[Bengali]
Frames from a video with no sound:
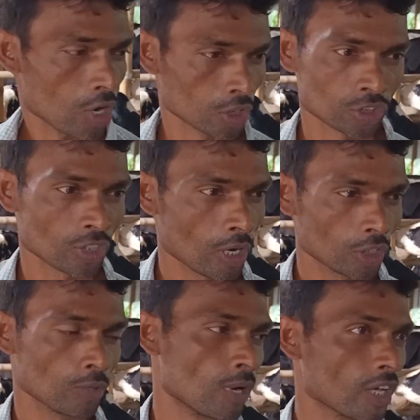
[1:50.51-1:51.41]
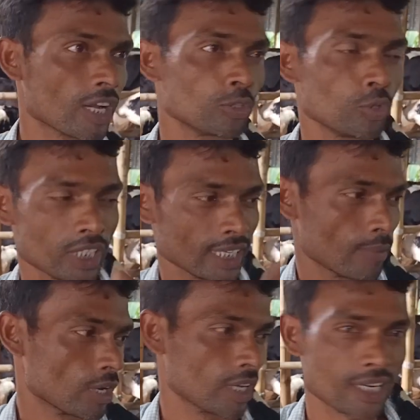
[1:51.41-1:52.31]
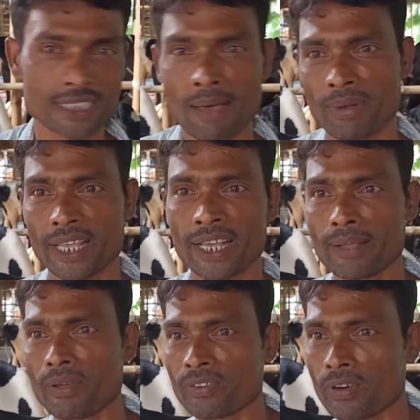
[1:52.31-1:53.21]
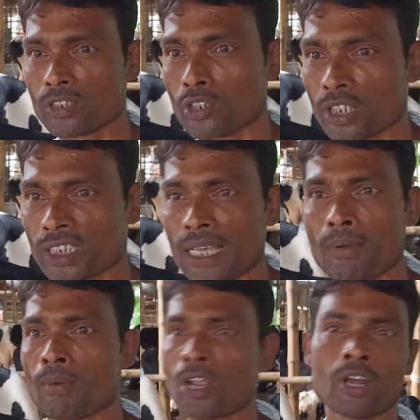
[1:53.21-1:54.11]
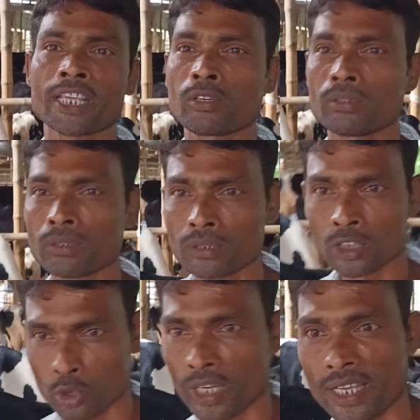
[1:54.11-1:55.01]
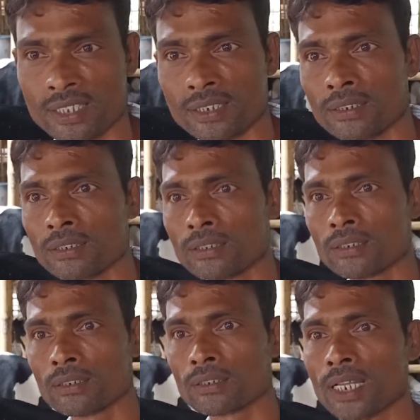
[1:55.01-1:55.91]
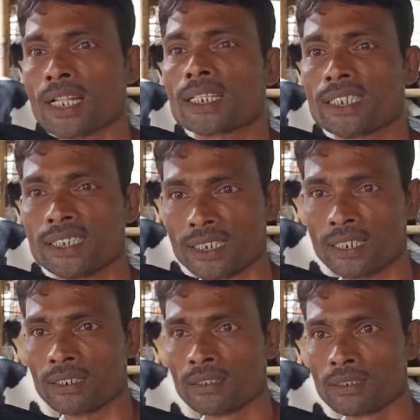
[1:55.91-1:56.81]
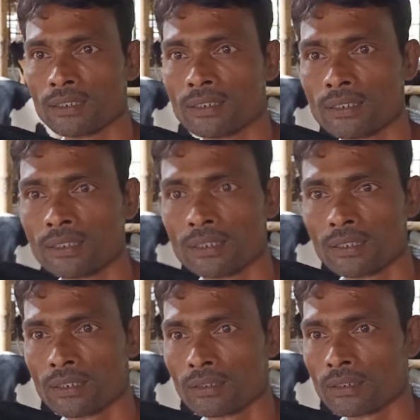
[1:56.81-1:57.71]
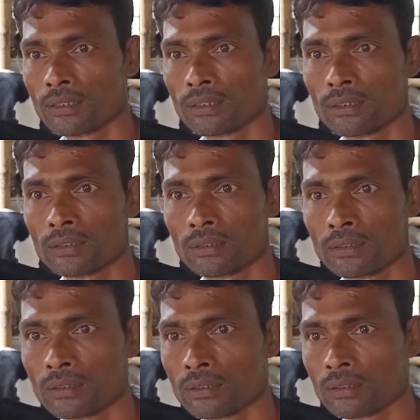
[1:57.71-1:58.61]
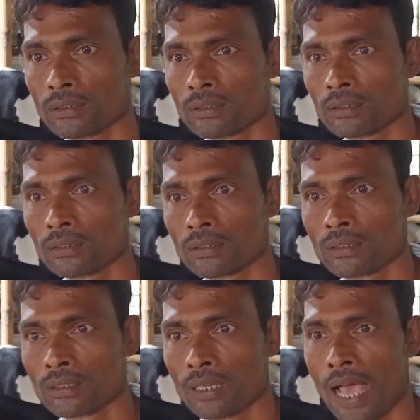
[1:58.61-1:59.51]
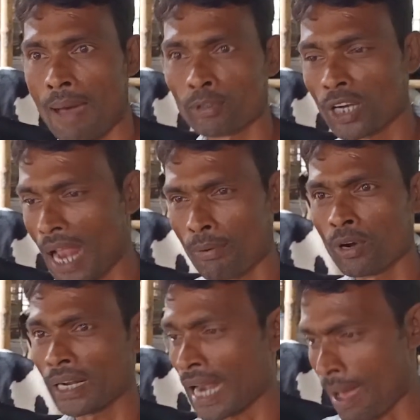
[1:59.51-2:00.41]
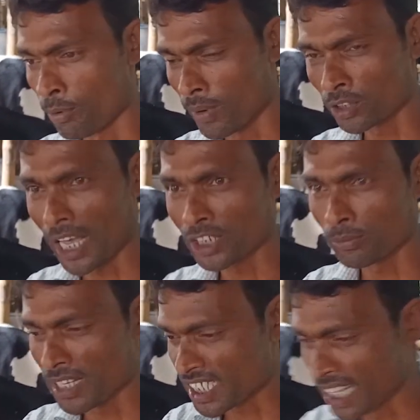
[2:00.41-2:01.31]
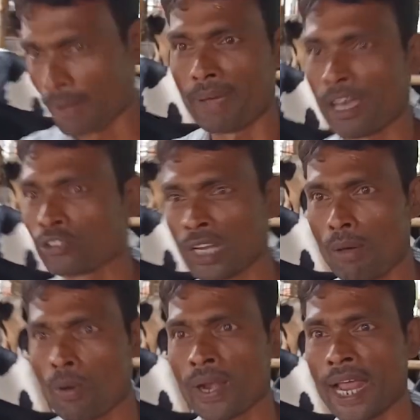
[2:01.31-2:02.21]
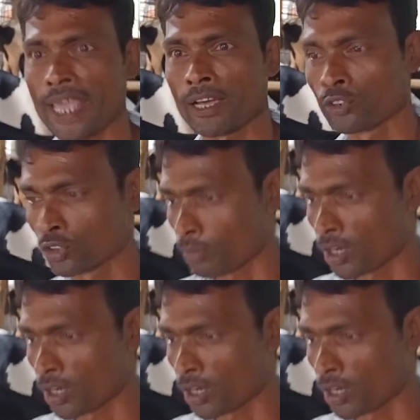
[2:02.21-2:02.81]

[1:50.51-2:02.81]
অথচ হয়তো মনে করে দূরে থেকে মনে করে যে আমরা এখানে ব্যবসা বাণিজ্য করতেছি আমরা মনে অনেক সুখে আছি তারা দেখতেছে এটা আপনারা নিজেরাই তো বলেন যে আপনার লাভ আছে আমি তো লাভ লাভবান তো একসময় ছিলাম ভাই এখন তো লাভবান নাই এখন তো